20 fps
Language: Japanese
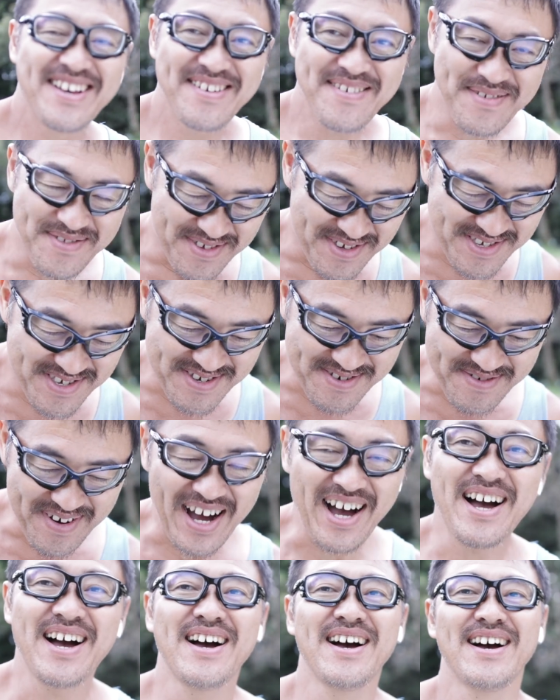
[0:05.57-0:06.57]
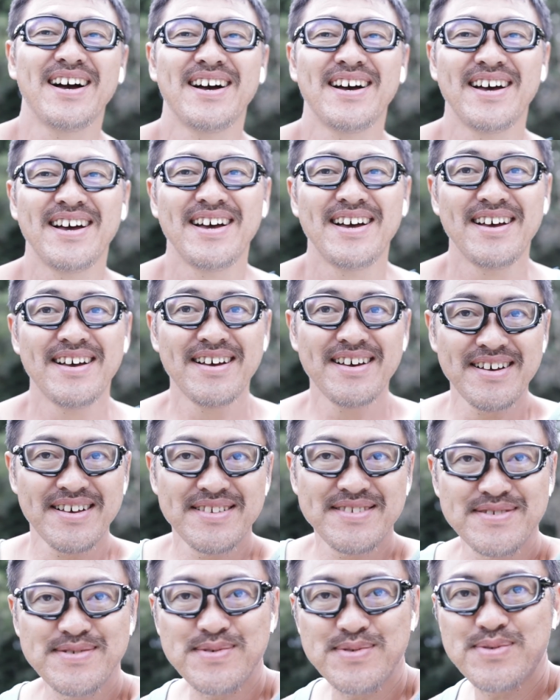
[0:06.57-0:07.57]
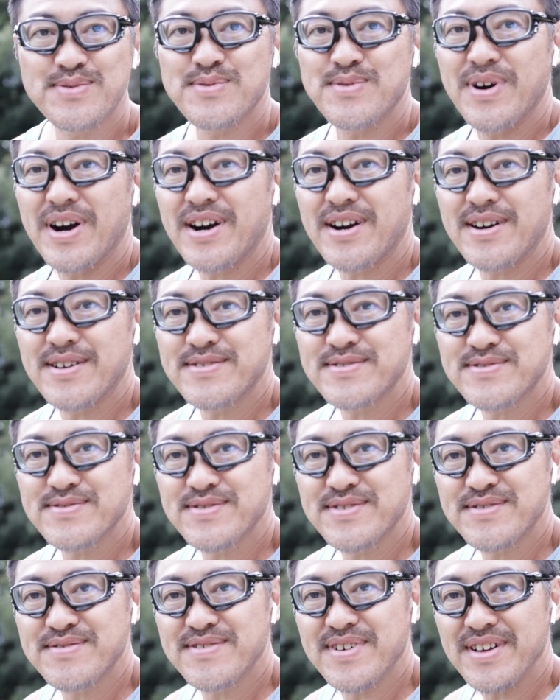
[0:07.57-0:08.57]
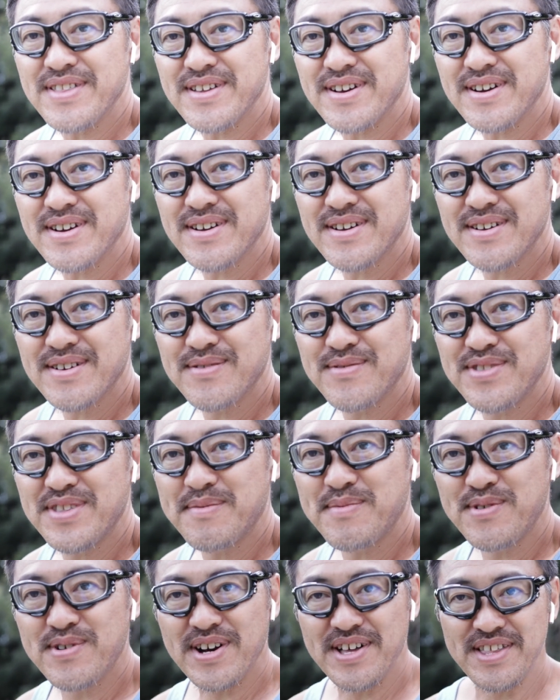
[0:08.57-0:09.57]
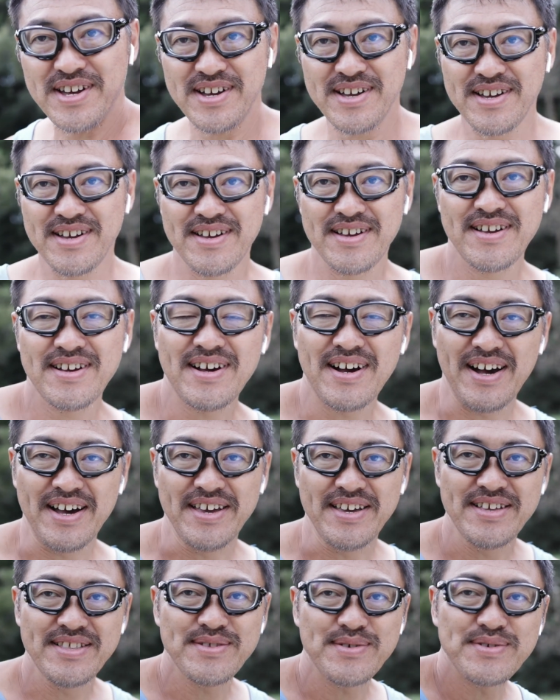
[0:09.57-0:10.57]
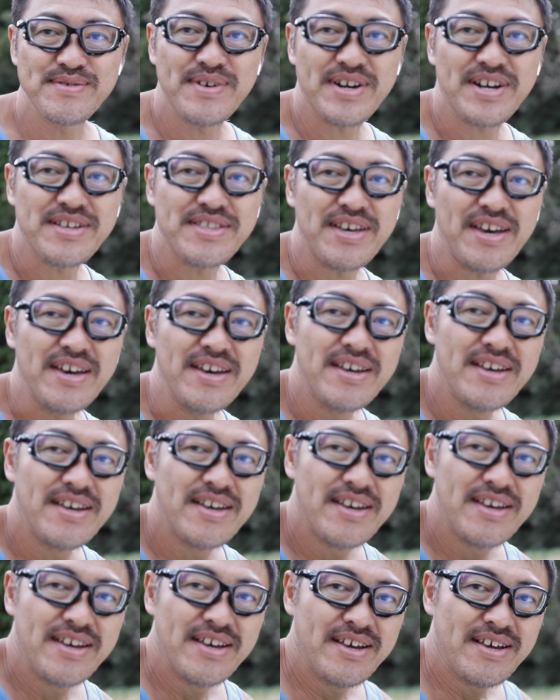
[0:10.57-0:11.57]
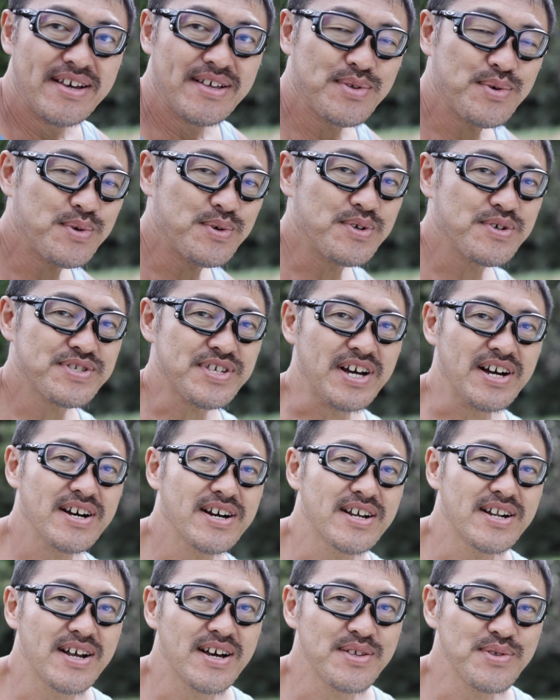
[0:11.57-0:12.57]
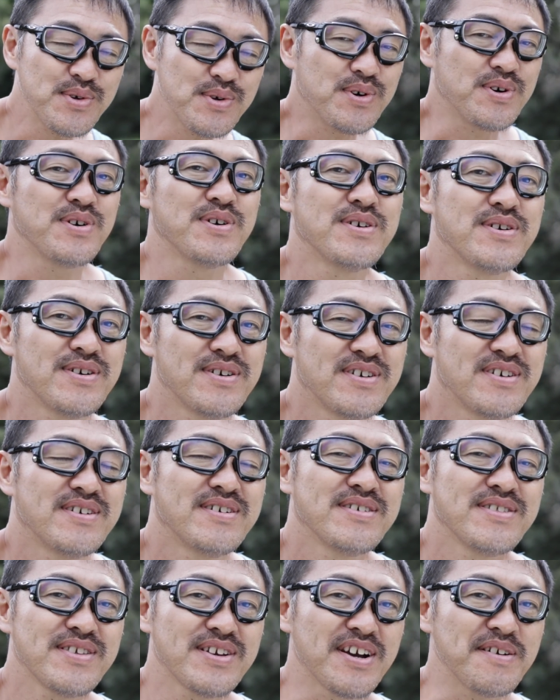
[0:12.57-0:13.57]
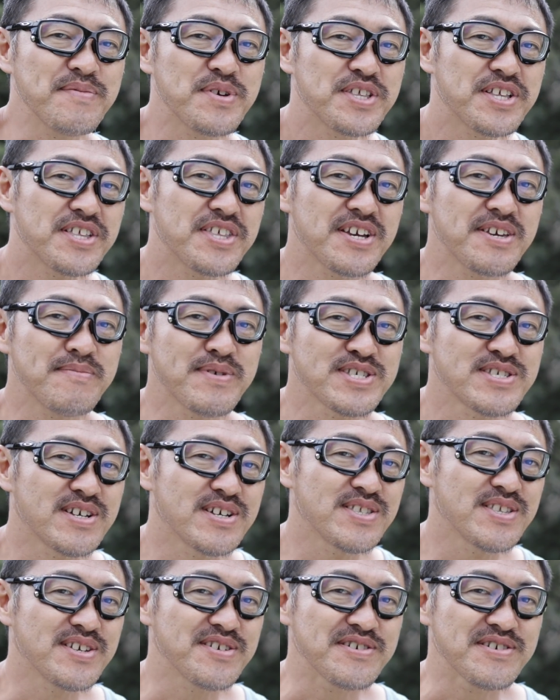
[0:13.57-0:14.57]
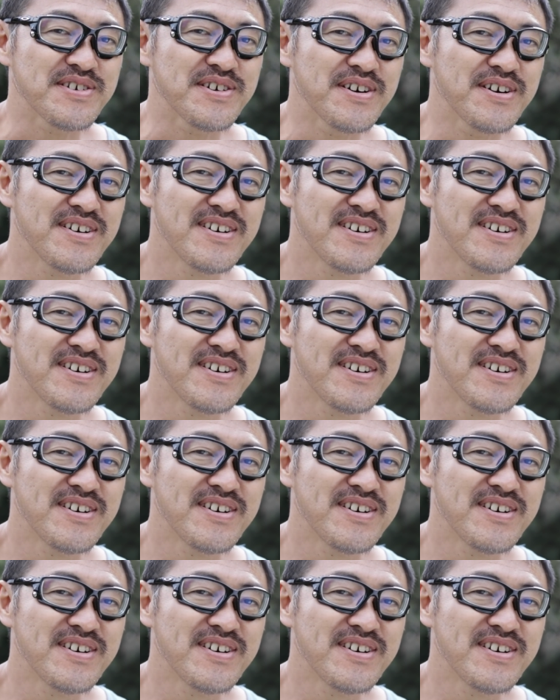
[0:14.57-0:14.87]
こんにちは。ちょっと明るすぎるかな。こんなもんかな。はい。というわけで、所さんからの手紙いただきましたっていう、